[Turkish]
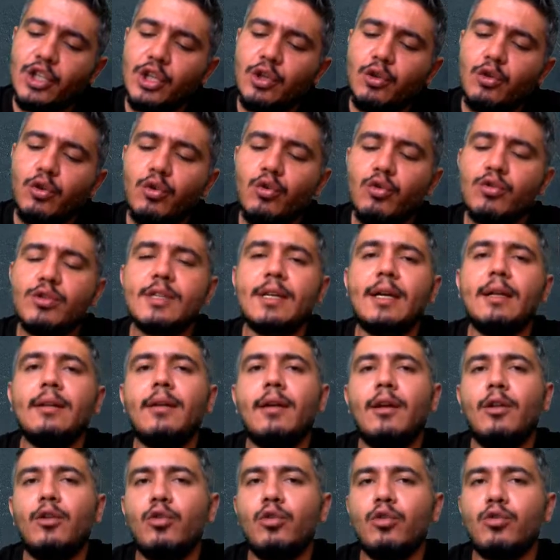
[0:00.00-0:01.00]
çinko
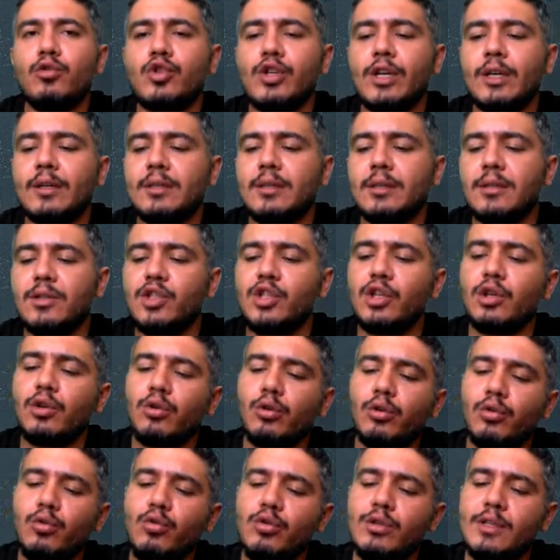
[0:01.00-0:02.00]
yükseltgeni olacaktır.
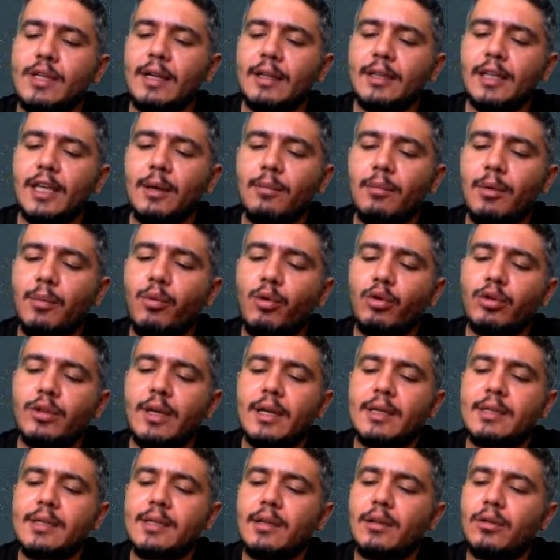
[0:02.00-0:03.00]
Çinkonun yükseltgenme
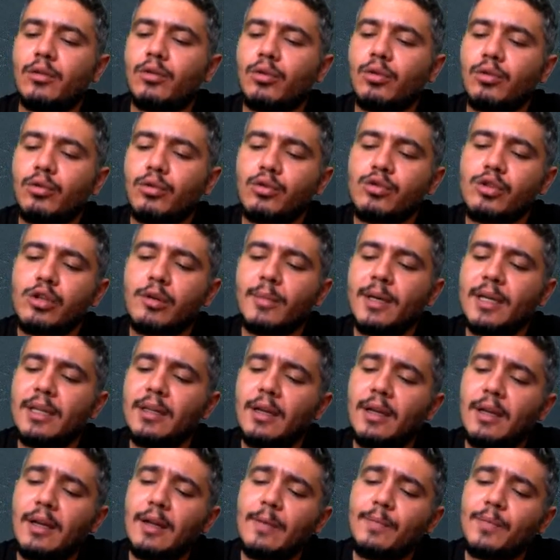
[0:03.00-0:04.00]
potansiyeli ne olur o
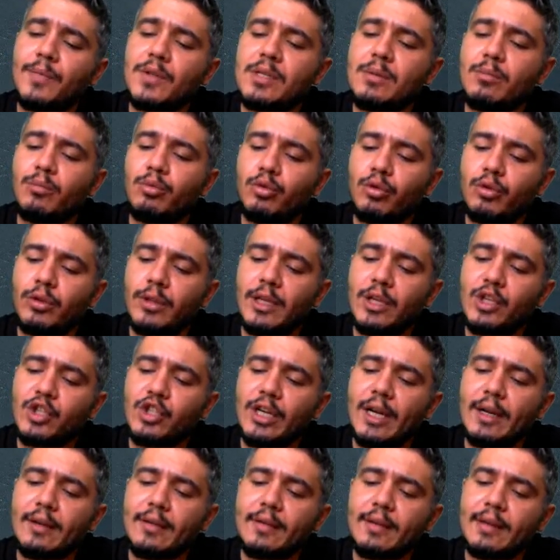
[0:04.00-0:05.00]
zaman? Bunun da
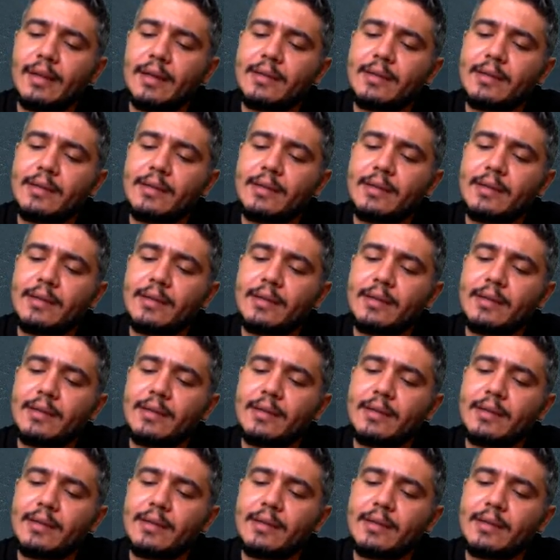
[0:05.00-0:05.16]
işareti